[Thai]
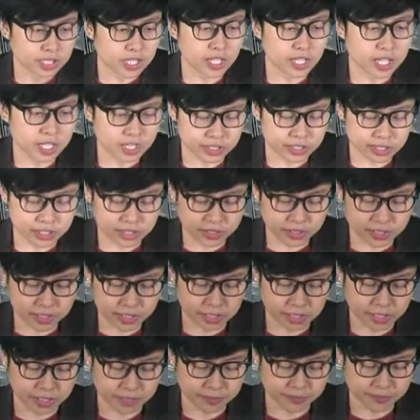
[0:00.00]
TACC
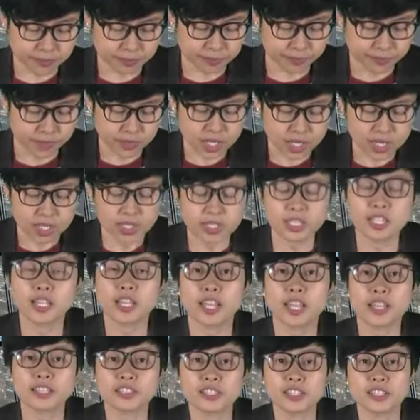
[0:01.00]

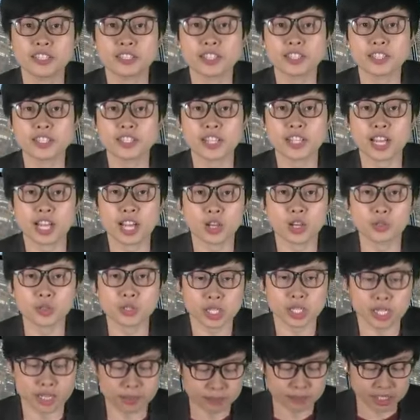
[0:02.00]
TACC เนี่ยเขา
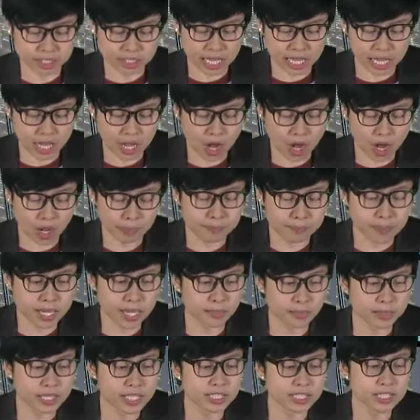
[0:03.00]
เตรียมที่จะอัปเด
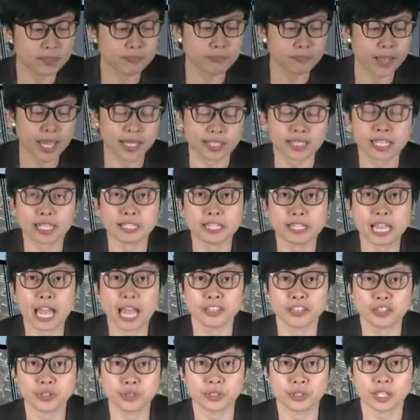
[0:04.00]
ตวันที่ 18 กัน
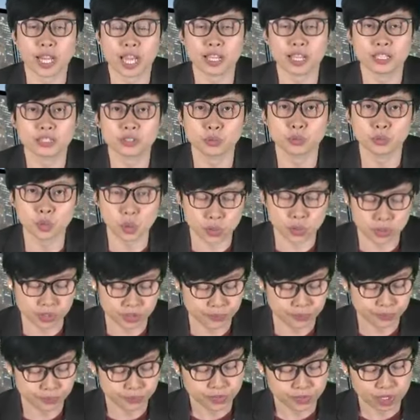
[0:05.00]
ยายนนะทุกคน
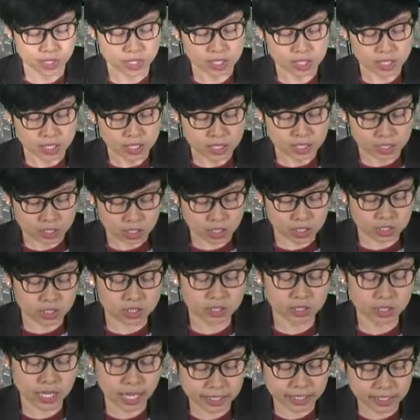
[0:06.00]
ก็
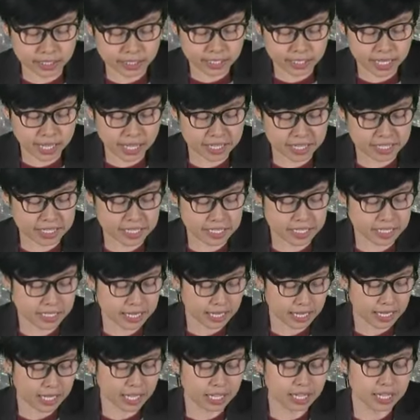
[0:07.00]
คืออาทิตย์หน้านี้
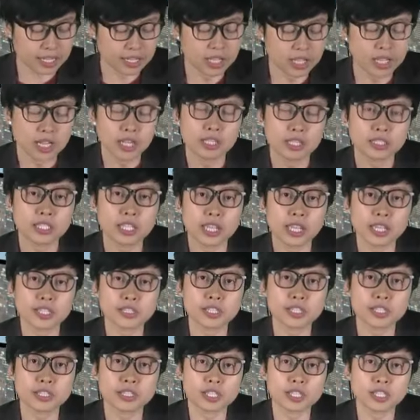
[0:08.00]
นะคะ
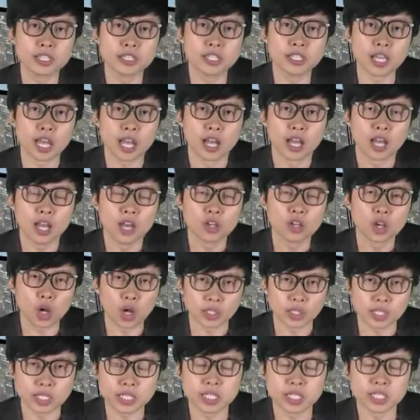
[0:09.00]
TACC เนี่ย
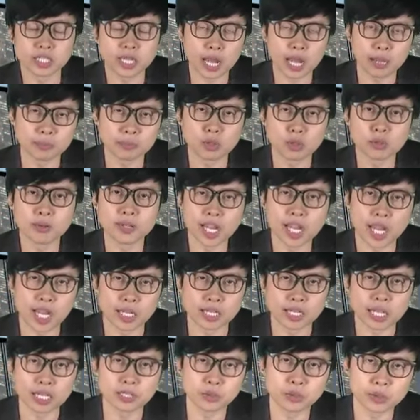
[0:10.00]
ก่อนหน้านี้ทางผู้บริหา
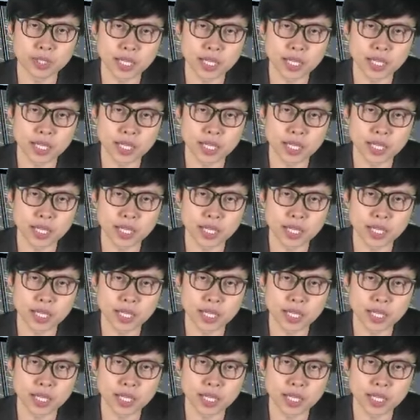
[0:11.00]
รถ้า